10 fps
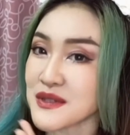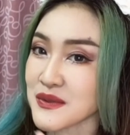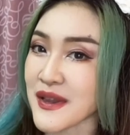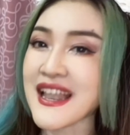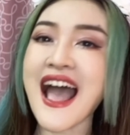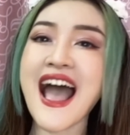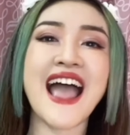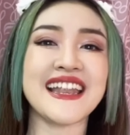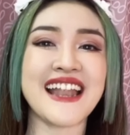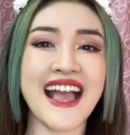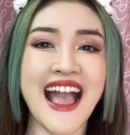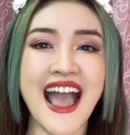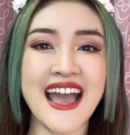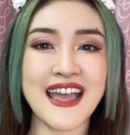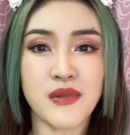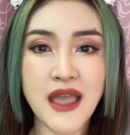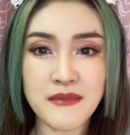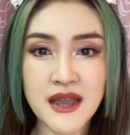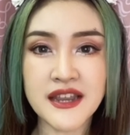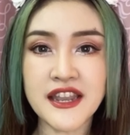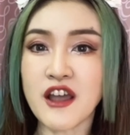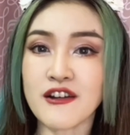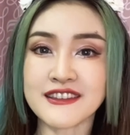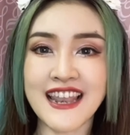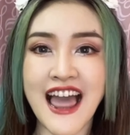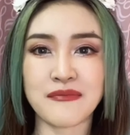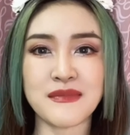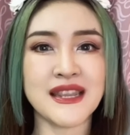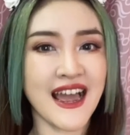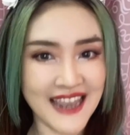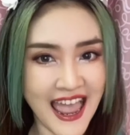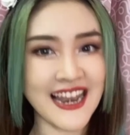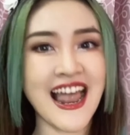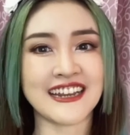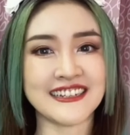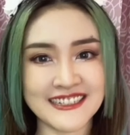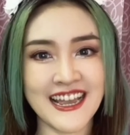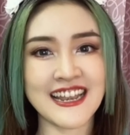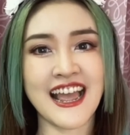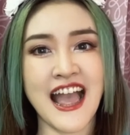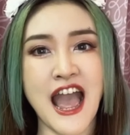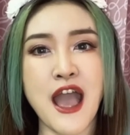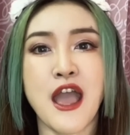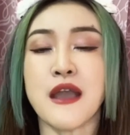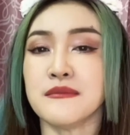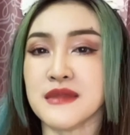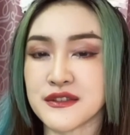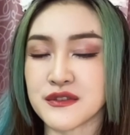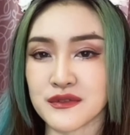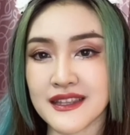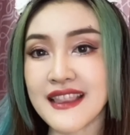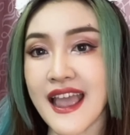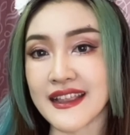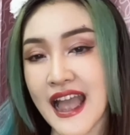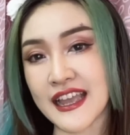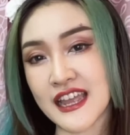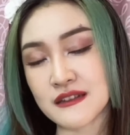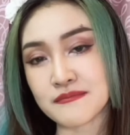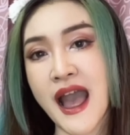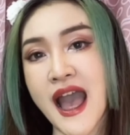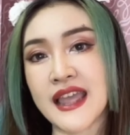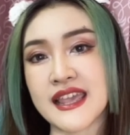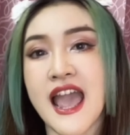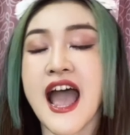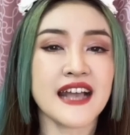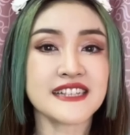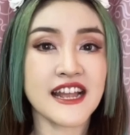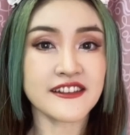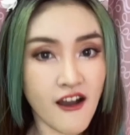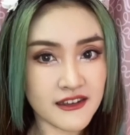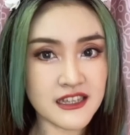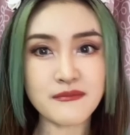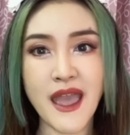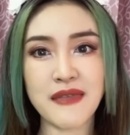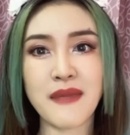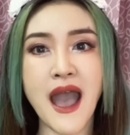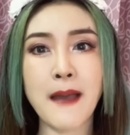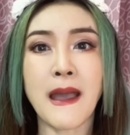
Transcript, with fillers: สวยๆได้นะคะไพรเมอร์ในท้องตลาดมีหลากหลายหลักเนื้อนะคะมีสูตรที่แตกต่างกันไปอาจารย์ขอขึ้นแผนภาพ